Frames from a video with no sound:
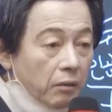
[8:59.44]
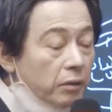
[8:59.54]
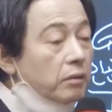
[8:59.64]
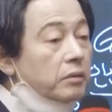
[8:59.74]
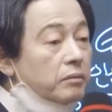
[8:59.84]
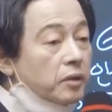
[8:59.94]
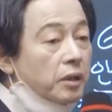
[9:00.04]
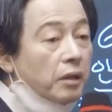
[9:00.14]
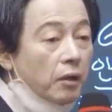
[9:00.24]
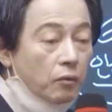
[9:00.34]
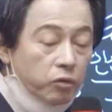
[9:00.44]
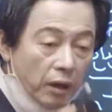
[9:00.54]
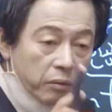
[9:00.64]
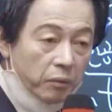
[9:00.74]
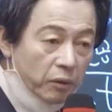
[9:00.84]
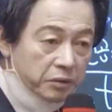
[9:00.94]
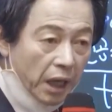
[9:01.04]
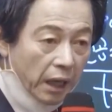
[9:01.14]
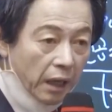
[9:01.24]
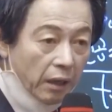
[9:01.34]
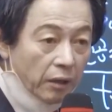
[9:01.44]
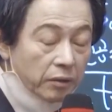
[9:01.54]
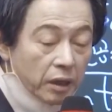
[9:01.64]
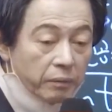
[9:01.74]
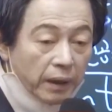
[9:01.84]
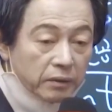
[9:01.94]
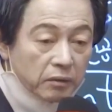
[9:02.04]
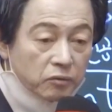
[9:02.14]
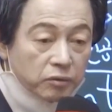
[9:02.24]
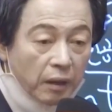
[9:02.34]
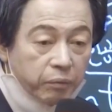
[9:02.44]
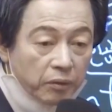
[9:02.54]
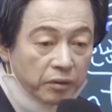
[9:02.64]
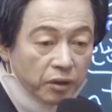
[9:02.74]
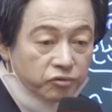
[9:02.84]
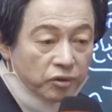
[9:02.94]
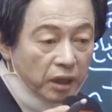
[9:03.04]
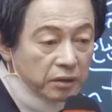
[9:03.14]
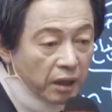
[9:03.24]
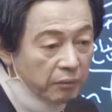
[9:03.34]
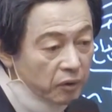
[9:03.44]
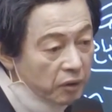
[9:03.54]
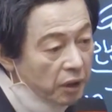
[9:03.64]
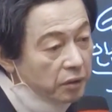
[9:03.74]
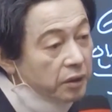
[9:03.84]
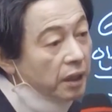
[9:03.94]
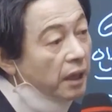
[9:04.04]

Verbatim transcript: 그 여러분들이 궁합을 볼 때 일반 궁합 보는 역술이한테 가면 그게